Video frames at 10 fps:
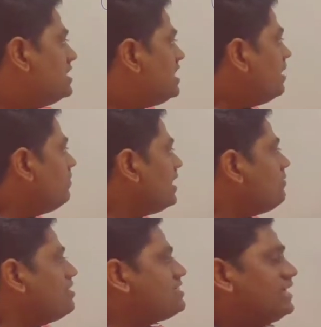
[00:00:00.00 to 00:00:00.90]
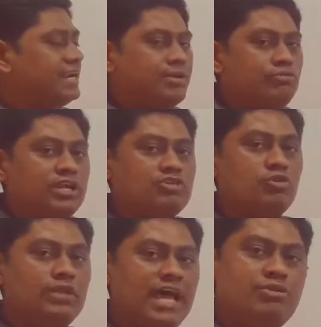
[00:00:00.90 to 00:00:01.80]
ये हमारा वैसे रेगुलर
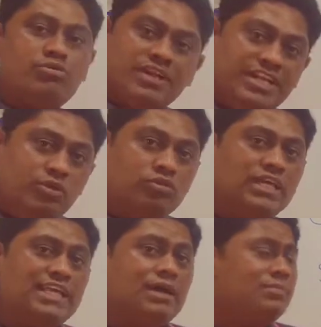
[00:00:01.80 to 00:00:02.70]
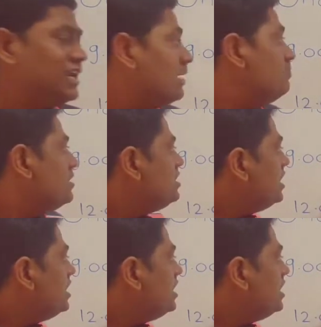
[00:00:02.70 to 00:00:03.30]
जो लाइव शेड्यूल होता है ना हमारा